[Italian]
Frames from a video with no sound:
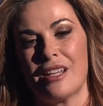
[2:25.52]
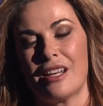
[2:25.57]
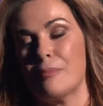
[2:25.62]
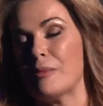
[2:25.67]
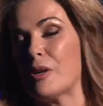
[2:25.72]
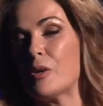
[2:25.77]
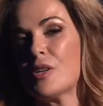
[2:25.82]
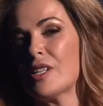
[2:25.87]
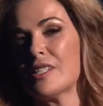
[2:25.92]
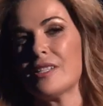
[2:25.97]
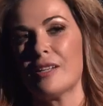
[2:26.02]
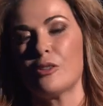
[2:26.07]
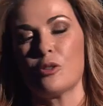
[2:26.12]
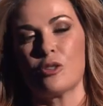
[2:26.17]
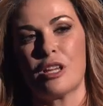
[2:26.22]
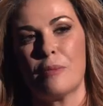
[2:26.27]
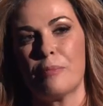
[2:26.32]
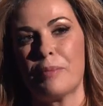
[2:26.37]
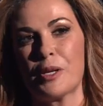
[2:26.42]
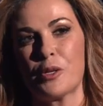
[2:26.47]
ma non è stato
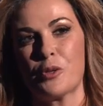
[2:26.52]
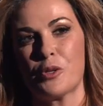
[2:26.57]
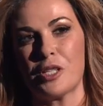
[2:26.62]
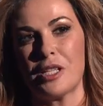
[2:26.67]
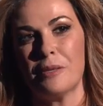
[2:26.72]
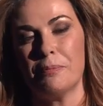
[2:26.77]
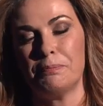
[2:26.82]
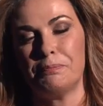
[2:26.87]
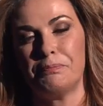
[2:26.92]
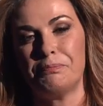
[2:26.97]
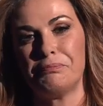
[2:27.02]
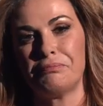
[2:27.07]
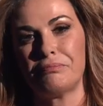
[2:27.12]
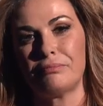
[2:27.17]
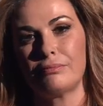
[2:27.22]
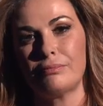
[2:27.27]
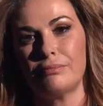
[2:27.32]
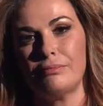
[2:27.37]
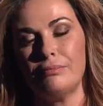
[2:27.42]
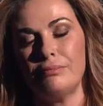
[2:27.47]
sempre così,
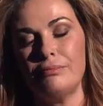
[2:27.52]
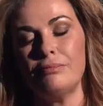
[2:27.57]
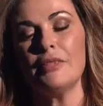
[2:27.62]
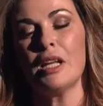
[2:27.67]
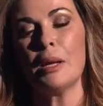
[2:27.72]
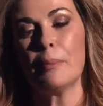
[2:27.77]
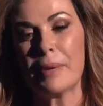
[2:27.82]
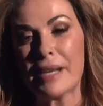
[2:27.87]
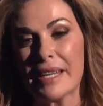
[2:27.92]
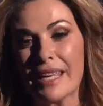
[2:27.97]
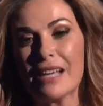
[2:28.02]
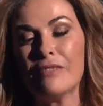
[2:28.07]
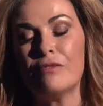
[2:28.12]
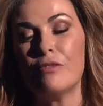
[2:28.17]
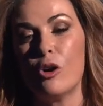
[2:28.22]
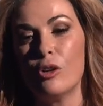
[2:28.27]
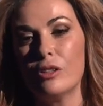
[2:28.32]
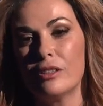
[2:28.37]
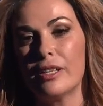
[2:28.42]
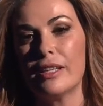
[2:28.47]
perché a
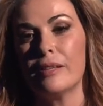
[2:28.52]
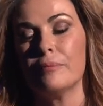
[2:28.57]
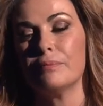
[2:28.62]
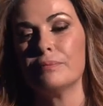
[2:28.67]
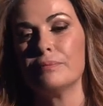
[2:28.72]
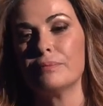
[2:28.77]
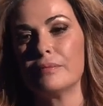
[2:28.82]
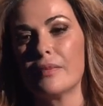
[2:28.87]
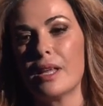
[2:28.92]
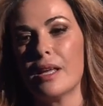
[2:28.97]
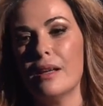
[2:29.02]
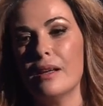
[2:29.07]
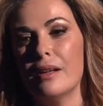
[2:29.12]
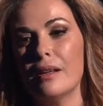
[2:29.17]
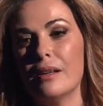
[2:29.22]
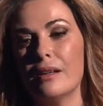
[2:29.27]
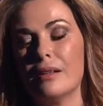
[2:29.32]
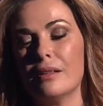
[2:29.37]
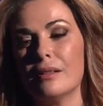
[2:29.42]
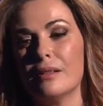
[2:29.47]
volte
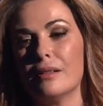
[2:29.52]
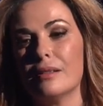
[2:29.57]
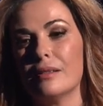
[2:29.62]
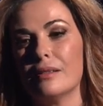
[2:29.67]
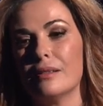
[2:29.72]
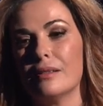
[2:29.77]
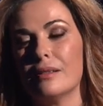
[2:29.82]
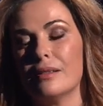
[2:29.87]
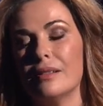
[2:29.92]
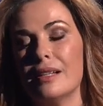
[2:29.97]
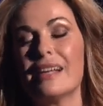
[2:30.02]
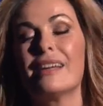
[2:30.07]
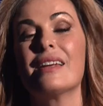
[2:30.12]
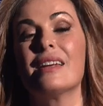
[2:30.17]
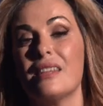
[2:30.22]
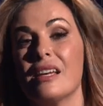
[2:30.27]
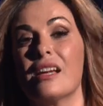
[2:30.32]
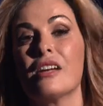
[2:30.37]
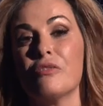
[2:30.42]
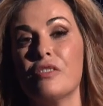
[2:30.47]
le
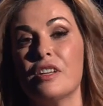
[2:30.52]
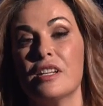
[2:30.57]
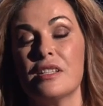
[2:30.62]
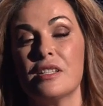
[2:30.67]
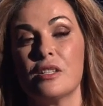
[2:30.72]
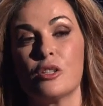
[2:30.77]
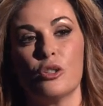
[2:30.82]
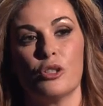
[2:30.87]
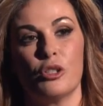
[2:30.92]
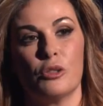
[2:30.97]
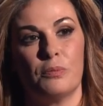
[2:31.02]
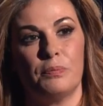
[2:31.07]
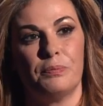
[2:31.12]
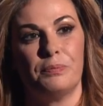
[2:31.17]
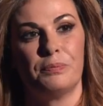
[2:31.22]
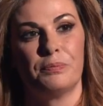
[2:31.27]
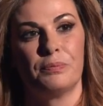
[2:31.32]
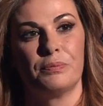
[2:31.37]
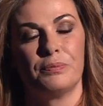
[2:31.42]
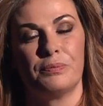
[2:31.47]
critiche feriscono.
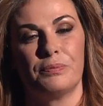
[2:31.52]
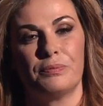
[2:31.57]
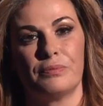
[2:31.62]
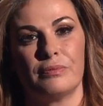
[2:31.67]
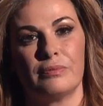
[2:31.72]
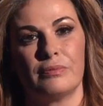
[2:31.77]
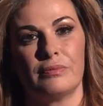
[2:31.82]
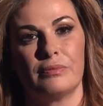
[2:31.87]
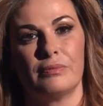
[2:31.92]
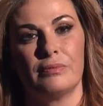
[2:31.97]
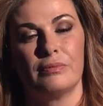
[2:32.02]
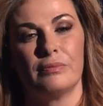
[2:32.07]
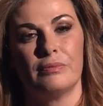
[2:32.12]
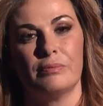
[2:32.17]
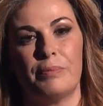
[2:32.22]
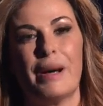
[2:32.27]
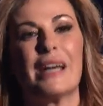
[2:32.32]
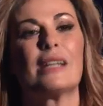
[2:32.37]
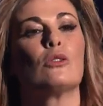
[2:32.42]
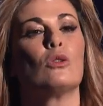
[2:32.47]

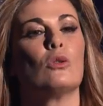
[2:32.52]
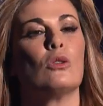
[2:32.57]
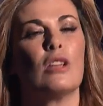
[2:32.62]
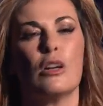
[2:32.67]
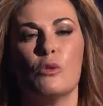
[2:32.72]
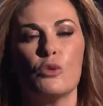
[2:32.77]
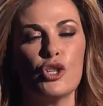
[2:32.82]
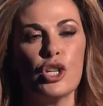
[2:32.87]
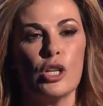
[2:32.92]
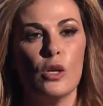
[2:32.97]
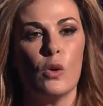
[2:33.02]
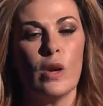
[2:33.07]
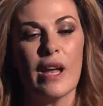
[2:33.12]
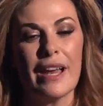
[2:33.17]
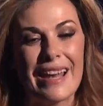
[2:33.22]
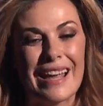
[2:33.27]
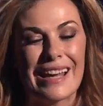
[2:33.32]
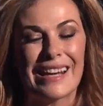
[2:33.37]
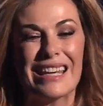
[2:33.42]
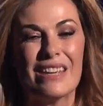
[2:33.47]
Partono da un
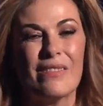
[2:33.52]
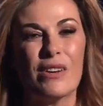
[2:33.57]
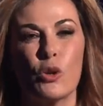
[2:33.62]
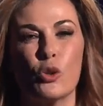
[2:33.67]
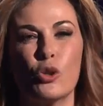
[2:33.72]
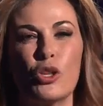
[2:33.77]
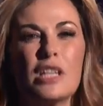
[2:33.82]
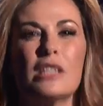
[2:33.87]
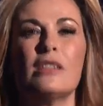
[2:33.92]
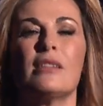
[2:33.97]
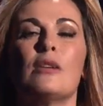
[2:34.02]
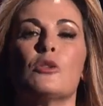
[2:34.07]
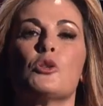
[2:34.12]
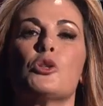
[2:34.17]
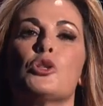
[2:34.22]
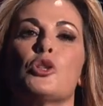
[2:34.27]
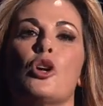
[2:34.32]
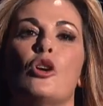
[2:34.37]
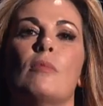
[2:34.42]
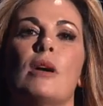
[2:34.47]
cellulare e arrivano dritta allo
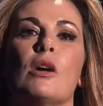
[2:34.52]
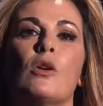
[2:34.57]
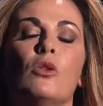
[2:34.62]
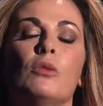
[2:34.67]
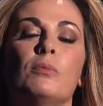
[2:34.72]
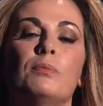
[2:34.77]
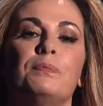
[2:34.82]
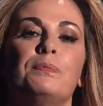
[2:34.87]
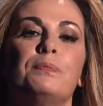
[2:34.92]
stomaco.